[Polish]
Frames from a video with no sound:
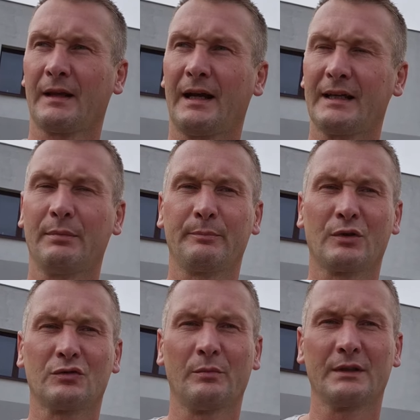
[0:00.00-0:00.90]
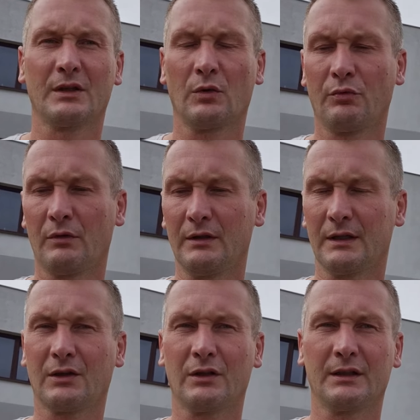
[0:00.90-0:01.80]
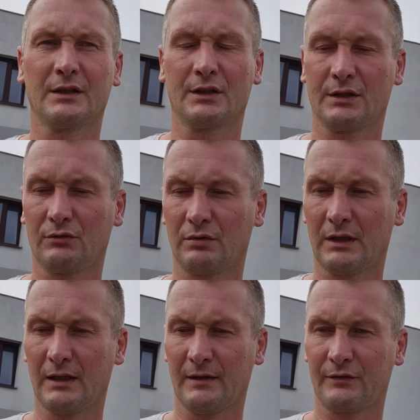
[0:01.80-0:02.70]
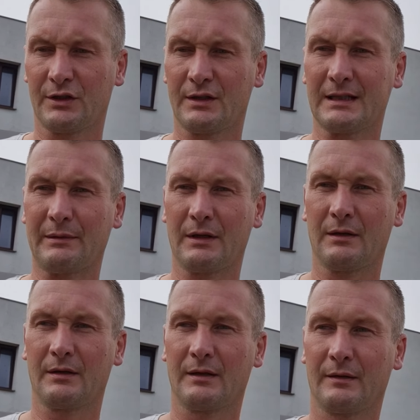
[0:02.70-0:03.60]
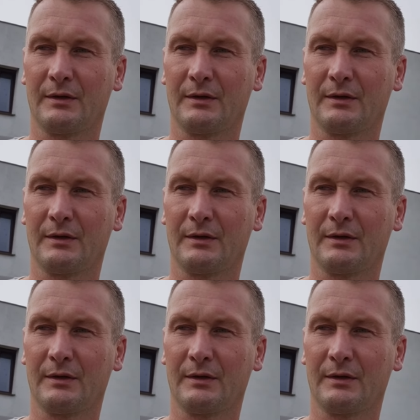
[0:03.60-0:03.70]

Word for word: A ja po prostu będę robił inne kolejne rzeczy, które w rzeczy samej e,